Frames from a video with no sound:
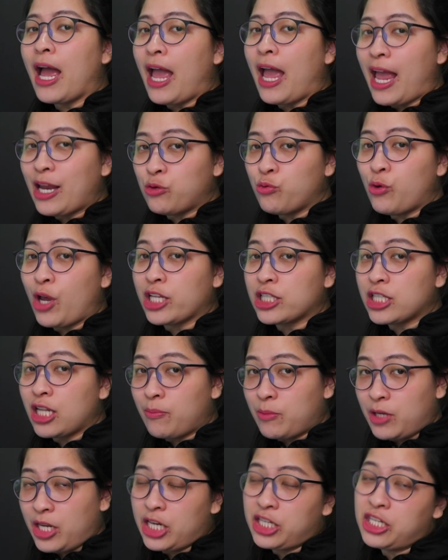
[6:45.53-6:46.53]
Air 2S เนี่ย
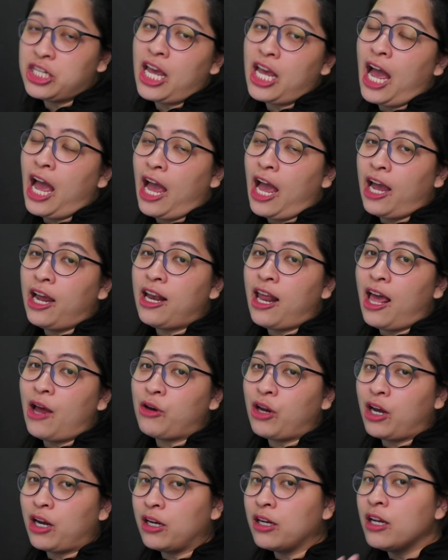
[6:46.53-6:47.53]
มี HDR ให้แล้ว
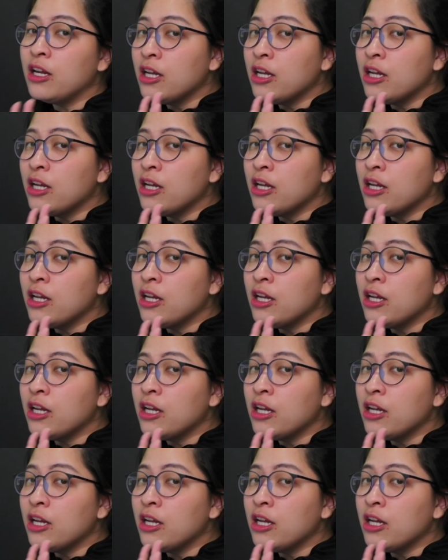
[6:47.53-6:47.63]
ทั้ง